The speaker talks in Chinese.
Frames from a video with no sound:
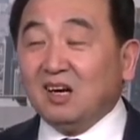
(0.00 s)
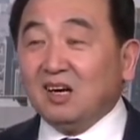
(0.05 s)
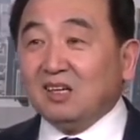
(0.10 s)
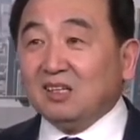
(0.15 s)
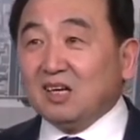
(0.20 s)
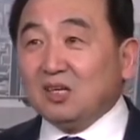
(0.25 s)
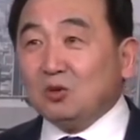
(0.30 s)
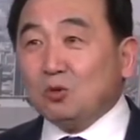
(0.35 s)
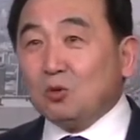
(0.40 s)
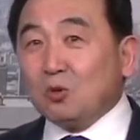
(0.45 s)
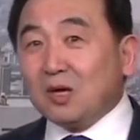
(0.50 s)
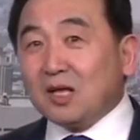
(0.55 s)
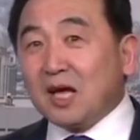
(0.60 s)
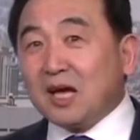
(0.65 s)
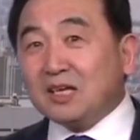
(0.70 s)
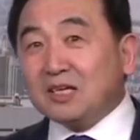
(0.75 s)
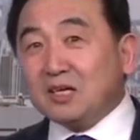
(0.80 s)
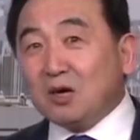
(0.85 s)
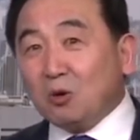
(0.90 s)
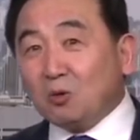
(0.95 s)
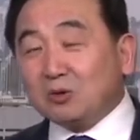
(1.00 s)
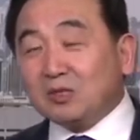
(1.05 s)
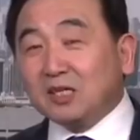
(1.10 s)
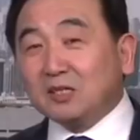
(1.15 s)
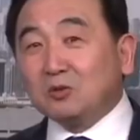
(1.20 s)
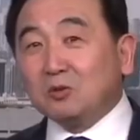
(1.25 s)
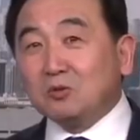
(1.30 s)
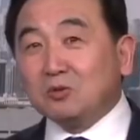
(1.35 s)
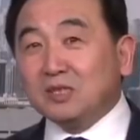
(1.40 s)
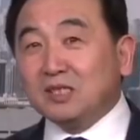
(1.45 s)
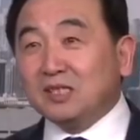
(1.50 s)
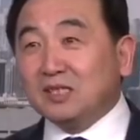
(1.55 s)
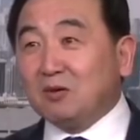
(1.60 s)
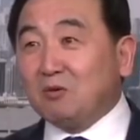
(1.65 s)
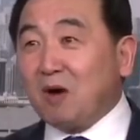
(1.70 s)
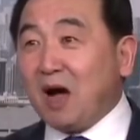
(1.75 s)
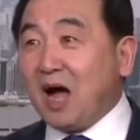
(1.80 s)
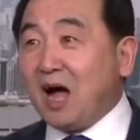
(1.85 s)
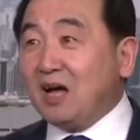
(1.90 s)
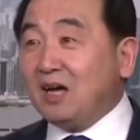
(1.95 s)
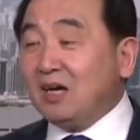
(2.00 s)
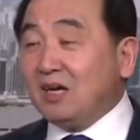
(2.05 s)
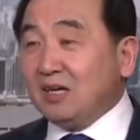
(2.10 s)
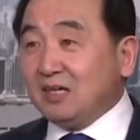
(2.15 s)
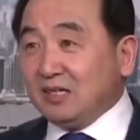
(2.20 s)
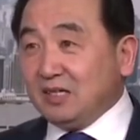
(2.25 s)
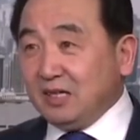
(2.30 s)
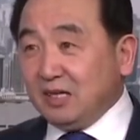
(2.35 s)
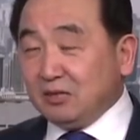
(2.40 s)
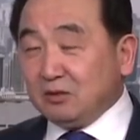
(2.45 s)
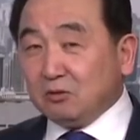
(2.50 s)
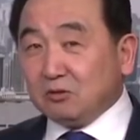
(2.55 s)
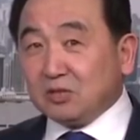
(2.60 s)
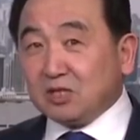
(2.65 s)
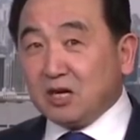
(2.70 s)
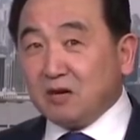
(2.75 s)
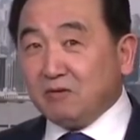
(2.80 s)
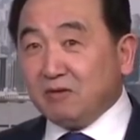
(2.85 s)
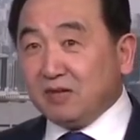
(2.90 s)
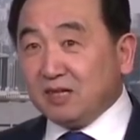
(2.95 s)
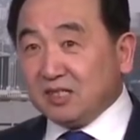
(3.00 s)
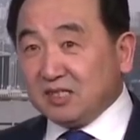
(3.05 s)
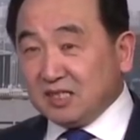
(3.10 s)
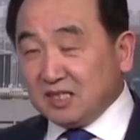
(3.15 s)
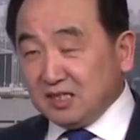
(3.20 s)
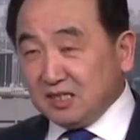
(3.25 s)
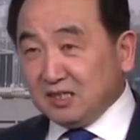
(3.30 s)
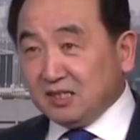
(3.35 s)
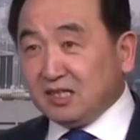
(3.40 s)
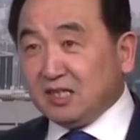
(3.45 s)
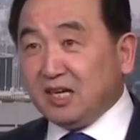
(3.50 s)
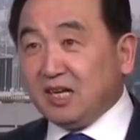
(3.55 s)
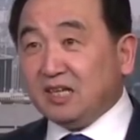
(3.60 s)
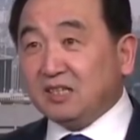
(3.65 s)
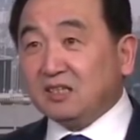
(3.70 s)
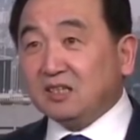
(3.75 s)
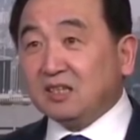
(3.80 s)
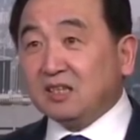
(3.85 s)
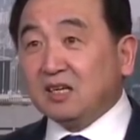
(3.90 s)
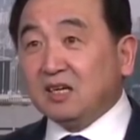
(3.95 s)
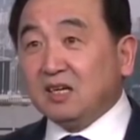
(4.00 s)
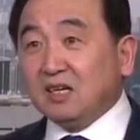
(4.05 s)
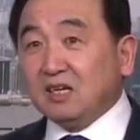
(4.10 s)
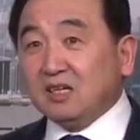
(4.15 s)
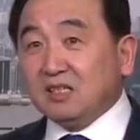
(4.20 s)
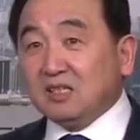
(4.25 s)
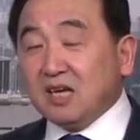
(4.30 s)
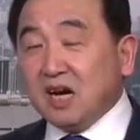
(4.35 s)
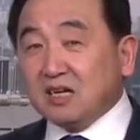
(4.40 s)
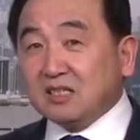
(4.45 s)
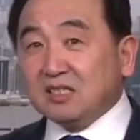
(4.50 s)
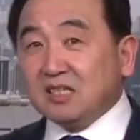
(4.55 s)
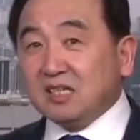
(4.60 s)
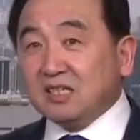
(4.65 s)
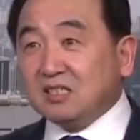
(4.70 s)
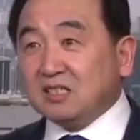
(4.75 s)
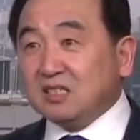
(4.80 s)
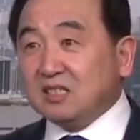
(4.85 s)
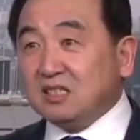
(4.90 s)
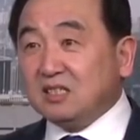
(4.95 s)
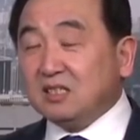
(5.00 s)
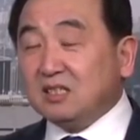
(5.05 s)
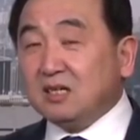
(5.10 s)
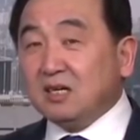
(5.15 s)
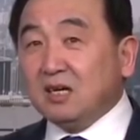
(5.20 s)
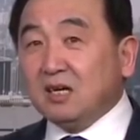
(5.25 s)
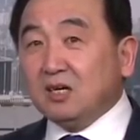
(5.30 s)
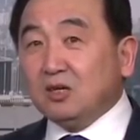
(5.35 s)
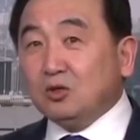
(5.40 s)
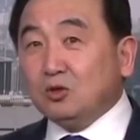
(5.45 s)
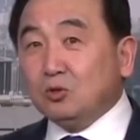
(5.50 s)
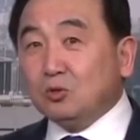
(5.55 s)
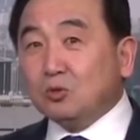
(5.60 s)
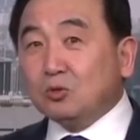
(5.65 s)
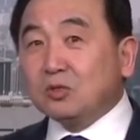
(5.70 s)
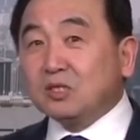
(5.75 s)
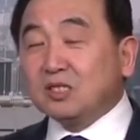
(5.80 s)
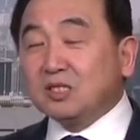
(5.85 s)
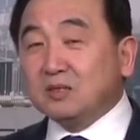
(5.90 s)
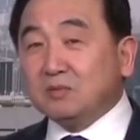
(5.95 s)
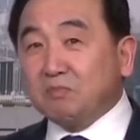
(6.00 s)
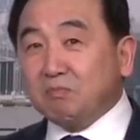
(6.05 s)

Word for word: 那如果他有这东西的话，也就成为了今天杨洁篪如此